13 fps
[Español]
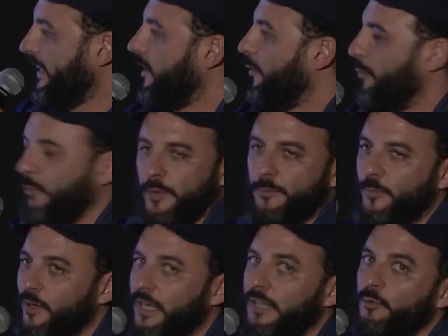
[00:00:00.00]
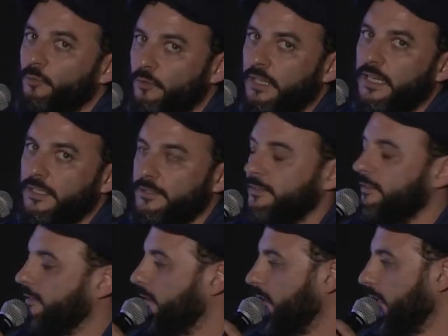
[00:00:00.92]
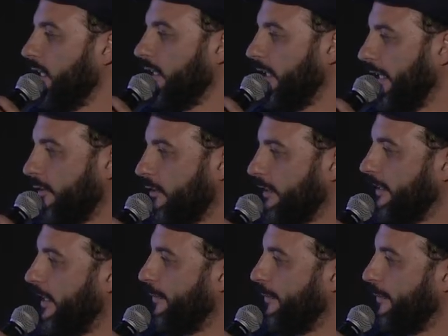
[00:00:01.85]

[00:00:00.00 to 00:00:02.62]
Y después, por las dudas, esto quizás